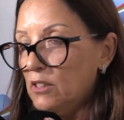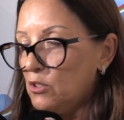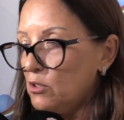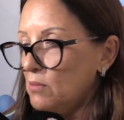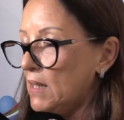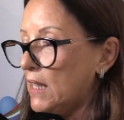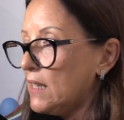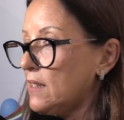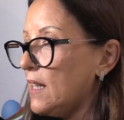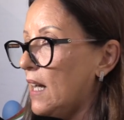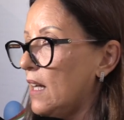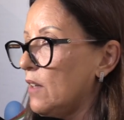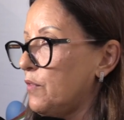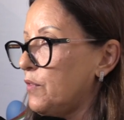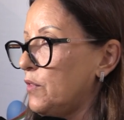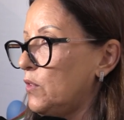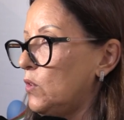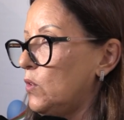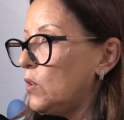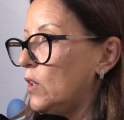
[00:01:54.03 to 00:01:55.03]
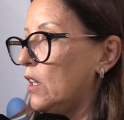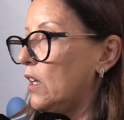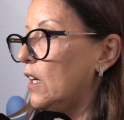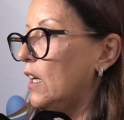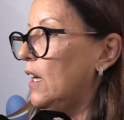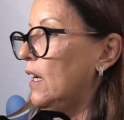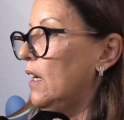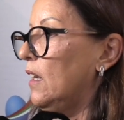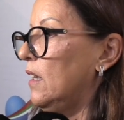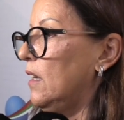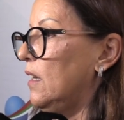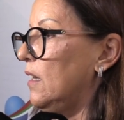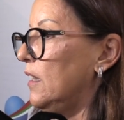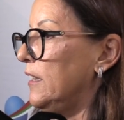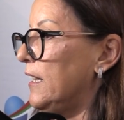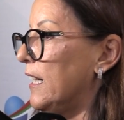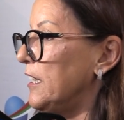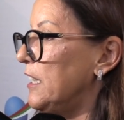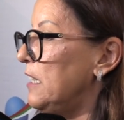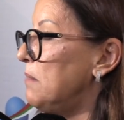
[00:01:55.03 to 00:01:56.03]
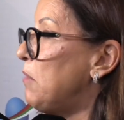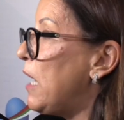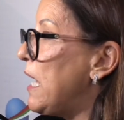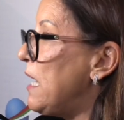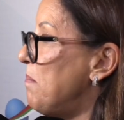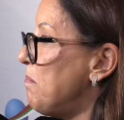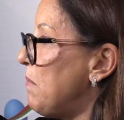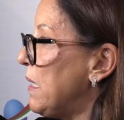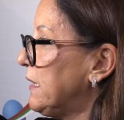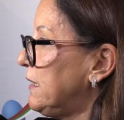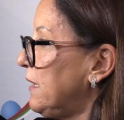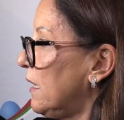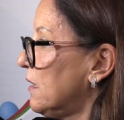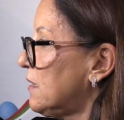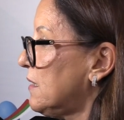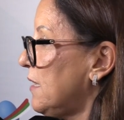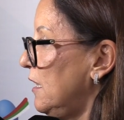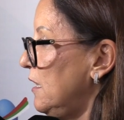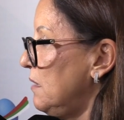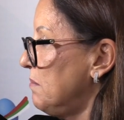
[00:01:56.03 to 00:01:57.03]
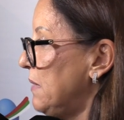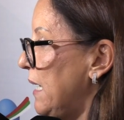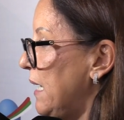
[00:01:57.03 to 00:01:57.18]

انتم كتعرفوا آه، يعني المهمه ديال التعليم